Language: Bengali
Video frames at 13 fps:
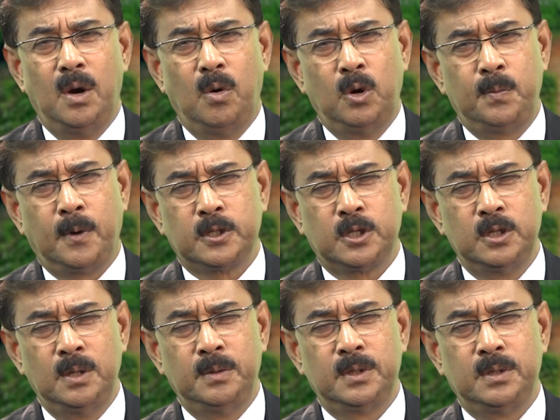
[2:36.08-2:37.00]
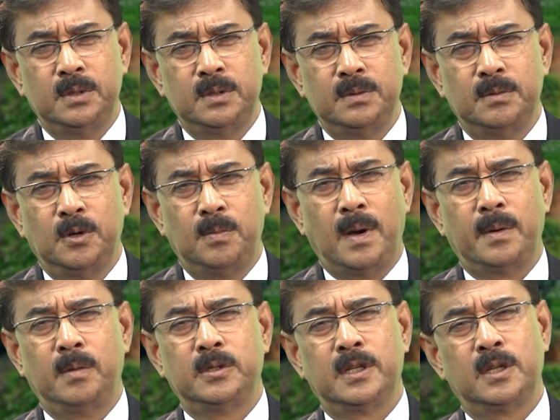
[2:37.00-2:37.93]
ওর পছন্দ মতো ও বাবা
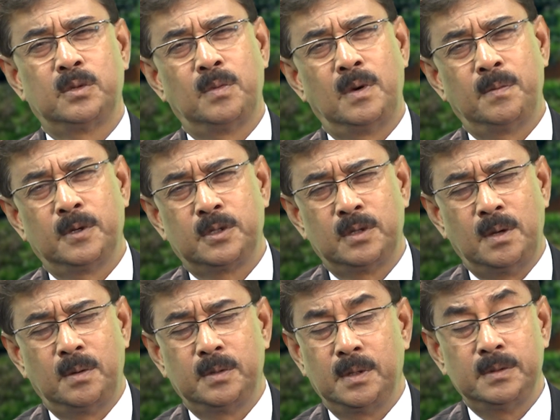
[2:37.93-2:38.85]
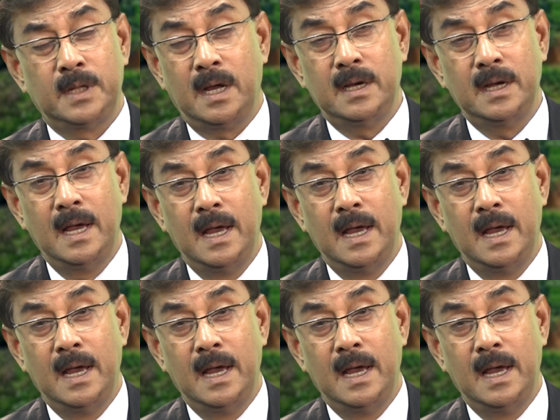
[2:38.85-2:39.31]
বলছে না তোমার পছন্দ আমার পছন্দ না